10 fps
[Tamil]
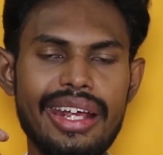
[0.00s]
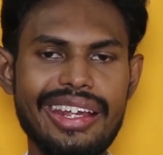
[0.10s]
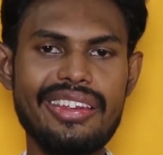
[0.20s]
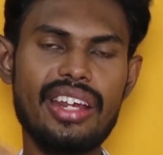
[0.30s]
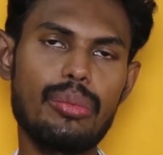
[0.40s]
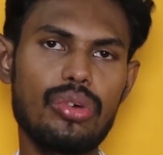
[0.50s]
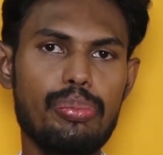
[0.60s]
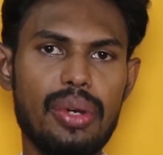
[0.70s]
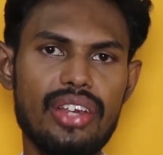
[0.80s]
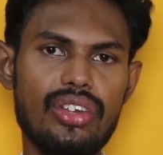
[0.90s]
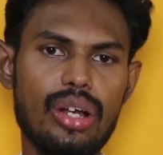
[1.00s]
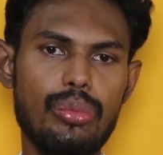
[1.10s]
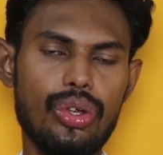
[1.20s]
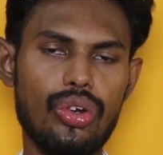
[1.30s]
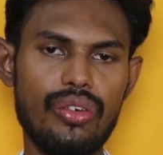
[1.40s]
ஈஸியாக நம்ம வந்து பிளேஸ் ஆக
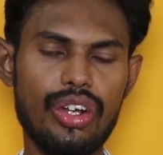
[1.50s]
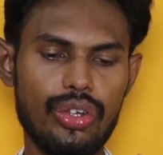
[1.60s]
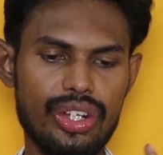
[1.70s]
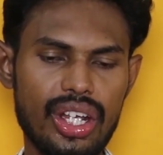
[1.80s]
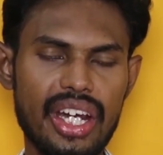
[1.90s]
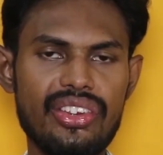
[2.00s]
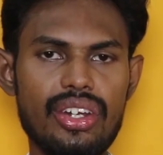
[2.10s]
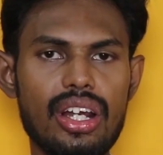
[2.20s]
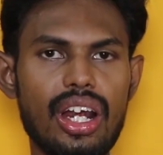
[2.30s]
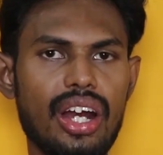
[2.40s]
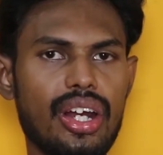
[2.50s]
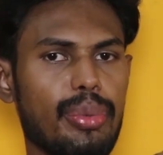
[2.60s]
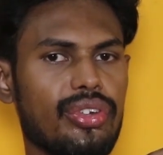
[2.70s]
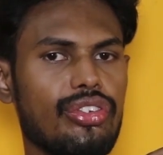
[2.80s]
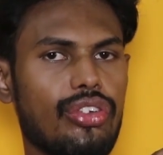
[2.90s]
முடியும் ஓகேவா ஸோ இந்த ரீசனால் தான் ஹண்ட்ரட்
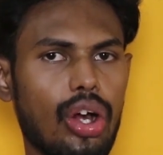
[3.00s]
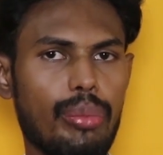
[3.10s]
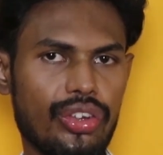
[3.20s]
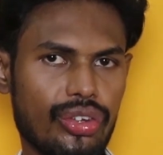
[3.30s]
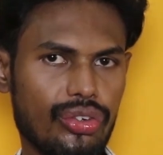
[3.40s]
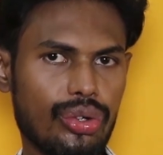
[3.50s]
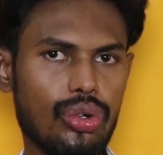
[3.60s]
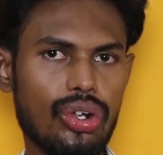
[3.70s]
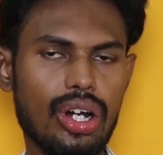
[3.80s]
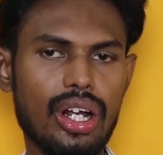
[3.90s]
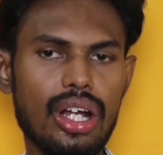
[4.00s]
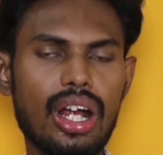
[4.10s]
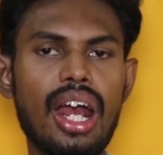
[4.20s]
பர்சன்ட் ஜாப் அசிஸ்டன்ஸும் கொடுக்குறாங்க